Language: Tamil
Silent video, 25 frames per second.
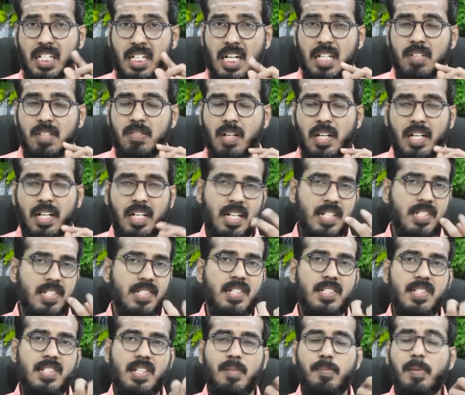இதுக்கு நடுவில்
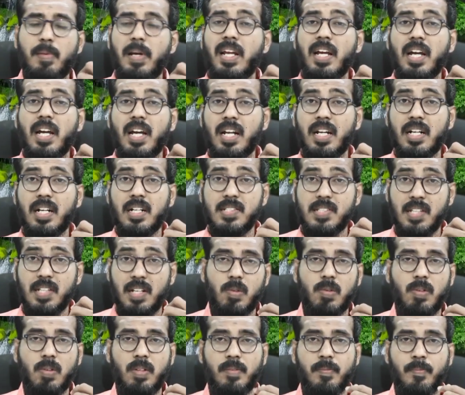நான் சில சில
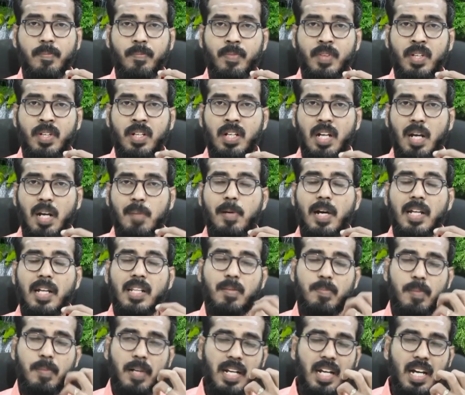பரிகாரங்கள் சொல்லுவேன் அப்போ
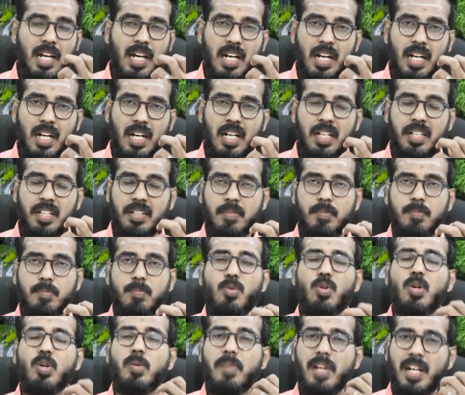அந்த பரிகாரங்களை
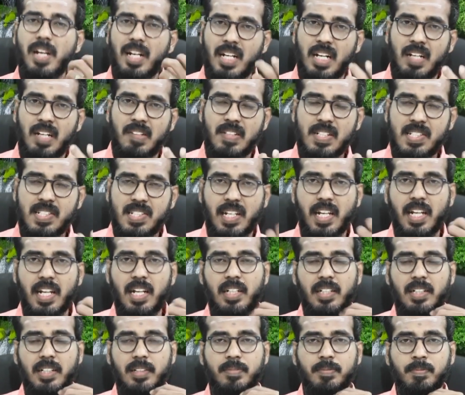முழுமையாக கவனித்து
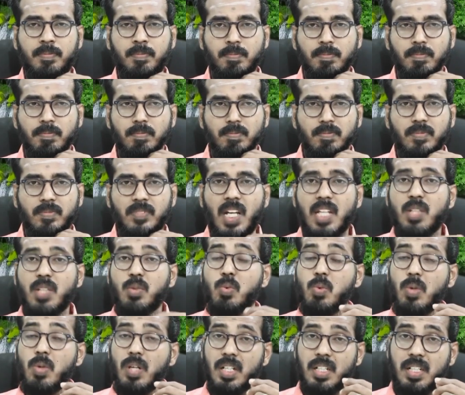கேளுங்க
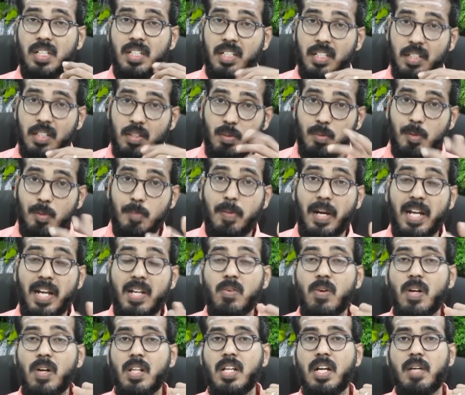அது உங்களுக்கு ரொம்ப
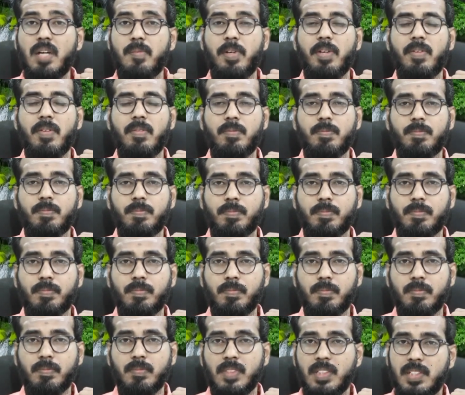பயனுள்ளதாக அமையும்
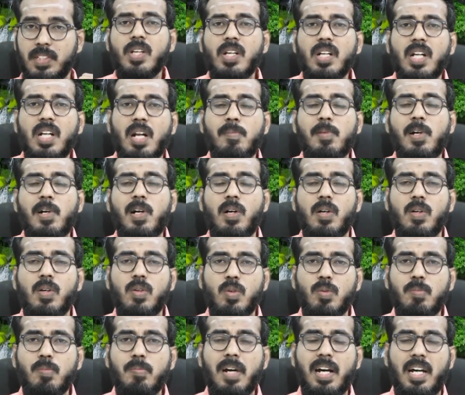நம்ம
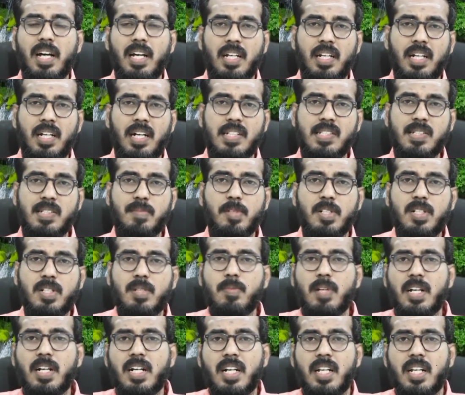கும்ப ராசி
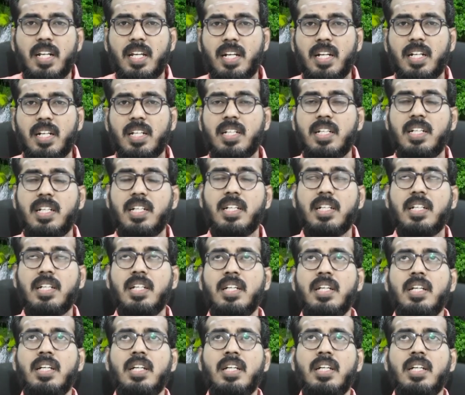மற்றும் லக்ன நேர்களுக்கு